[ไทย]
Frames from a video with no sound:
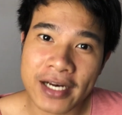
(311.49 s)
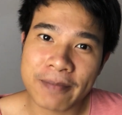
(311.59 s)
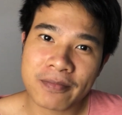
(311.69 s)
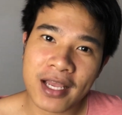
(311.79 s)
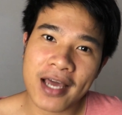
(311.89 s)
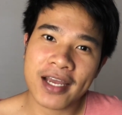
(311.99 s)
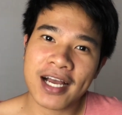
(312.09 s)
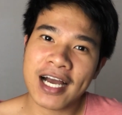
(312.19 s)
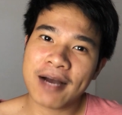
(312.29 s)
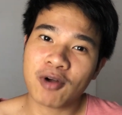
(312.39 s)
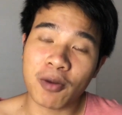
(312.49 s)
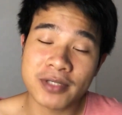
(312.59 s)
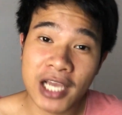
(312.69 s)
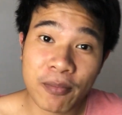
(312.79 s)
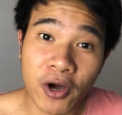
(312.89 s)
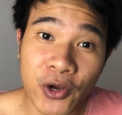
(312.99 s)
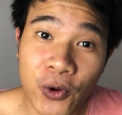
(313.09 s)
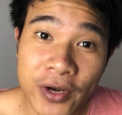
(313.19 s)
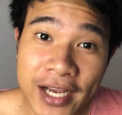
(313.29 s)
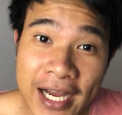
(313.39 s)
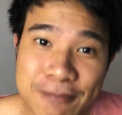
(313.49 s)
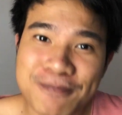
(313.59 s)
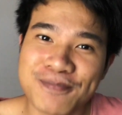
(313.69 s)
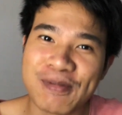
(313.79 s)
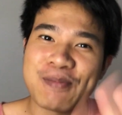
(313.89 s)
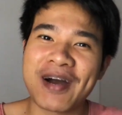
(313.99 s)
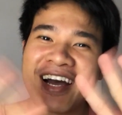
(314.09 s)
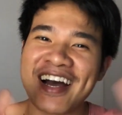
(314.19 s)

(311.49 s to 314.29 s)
คลิปหน้านะครับ ขอพระเจ้าพรทุกคนนะครับบ๊าย